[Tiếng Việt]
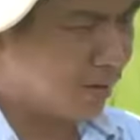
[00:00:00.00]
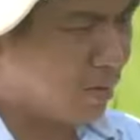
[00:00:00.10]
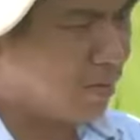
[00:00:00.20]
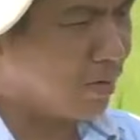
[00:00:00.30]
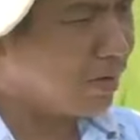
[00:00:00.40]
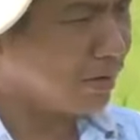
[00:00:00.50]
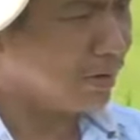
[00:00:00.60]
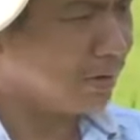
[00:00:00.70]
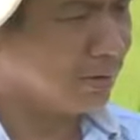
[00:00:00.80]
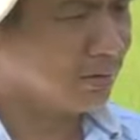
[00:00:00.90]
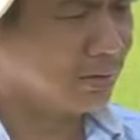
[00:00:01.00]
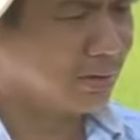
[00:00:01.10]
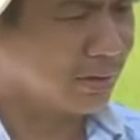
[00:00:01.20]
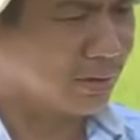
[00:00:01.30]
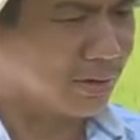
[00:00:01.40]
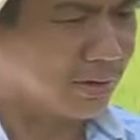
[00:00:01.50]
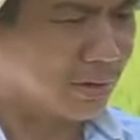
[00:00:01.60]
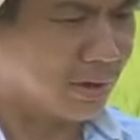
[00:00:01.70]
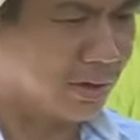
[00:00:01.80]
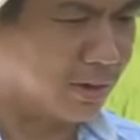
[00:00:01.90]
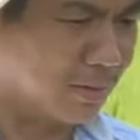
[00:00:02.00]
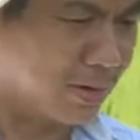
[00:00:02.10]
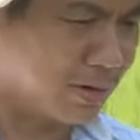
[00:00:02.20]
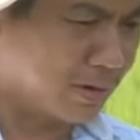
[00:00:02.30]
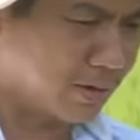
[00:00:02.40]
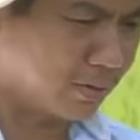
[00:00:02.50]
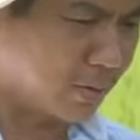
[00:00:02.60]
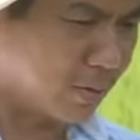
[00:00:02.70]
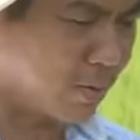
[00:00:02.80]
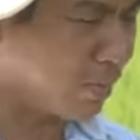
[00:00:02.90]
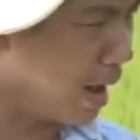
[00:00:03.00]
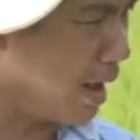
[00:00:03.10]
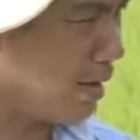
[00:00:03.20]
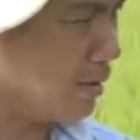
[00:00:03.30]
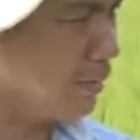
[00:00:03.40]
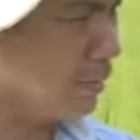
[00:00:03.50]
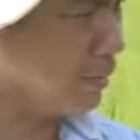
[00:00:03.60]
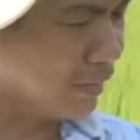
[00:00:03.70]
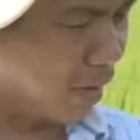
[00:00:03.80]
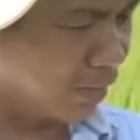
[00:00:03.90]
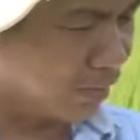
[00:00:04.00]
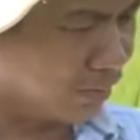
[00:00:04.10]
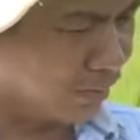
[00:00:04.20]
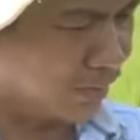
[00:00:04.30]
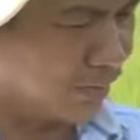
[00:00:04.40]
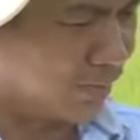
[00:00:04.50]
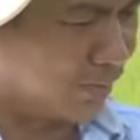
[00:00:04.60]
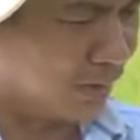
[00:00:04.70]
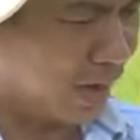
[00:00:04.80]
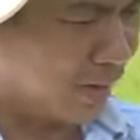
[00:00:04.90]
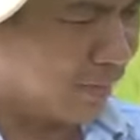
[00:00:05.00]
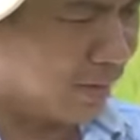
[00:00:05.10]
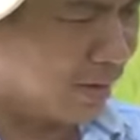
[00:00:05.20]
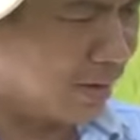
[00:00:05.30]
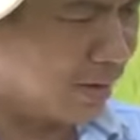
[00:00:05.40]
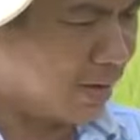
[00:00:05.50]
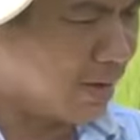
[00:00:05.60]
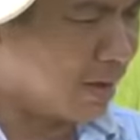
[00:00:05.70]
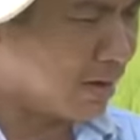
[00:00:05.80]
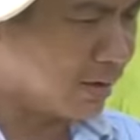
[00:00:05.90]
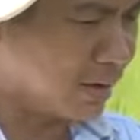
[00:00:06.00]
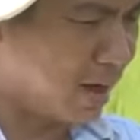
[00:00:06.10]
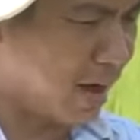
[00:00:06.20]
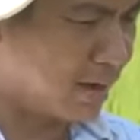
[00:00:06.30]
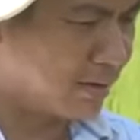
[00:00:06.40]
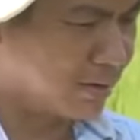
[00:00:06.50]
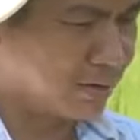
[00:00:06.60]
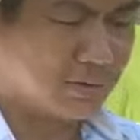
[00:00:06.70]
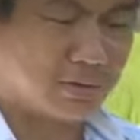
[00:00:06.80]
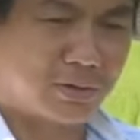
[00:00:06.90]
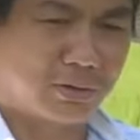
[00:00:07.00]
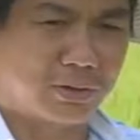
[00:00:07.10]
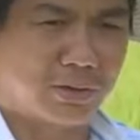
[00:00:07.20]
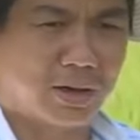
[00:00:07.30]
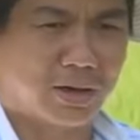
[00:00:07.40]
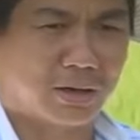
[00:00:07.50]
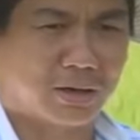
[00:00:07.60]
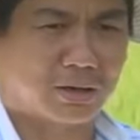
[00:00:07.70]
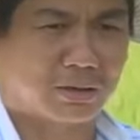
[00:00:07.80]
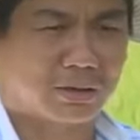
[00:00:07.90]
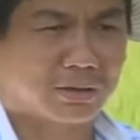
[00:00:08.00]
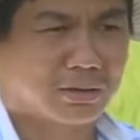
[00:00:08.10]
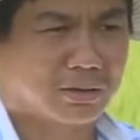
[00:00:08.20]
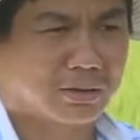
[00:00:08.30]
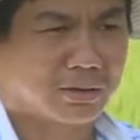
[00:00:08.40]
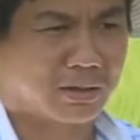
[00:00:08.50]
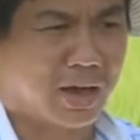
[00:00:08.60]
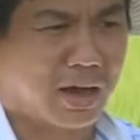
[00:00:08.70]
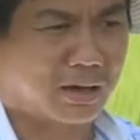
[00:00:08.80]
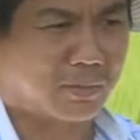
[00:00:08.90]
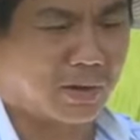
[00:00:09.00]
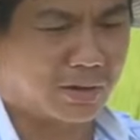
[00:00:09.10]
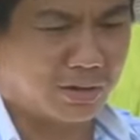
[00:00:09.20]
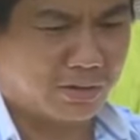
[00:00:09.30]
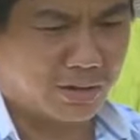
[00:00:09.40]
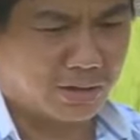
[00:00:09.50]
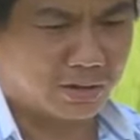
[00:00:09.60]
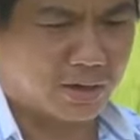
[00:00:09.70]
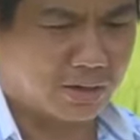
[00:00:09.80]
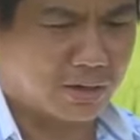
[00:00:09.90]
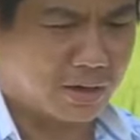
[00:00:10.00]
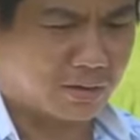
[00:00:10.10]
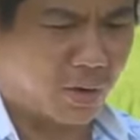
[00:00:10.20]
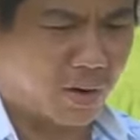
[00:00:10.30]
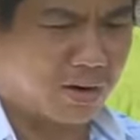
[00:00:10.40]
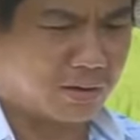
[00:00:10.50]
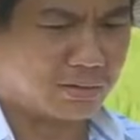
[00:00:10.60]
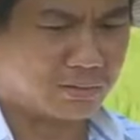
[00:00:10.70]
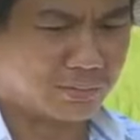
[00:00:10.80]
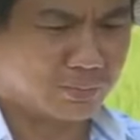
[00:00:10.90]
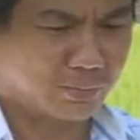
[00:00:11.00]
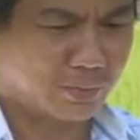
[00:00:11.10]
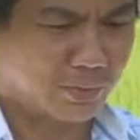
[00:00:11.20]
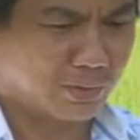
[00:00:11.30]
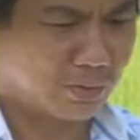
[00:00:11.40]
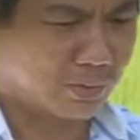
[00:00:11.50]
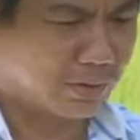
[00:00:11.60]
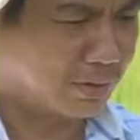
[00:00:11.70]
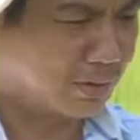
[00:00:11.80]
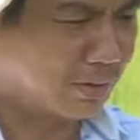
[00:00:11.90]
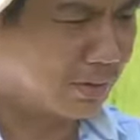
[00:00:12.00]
ruộng có nước thì thường là nó bị con ruồi đục lá, nó đục làm những cái vết thương trên lá rồi à, cái lá này bị à, những cái đợt gió nó mới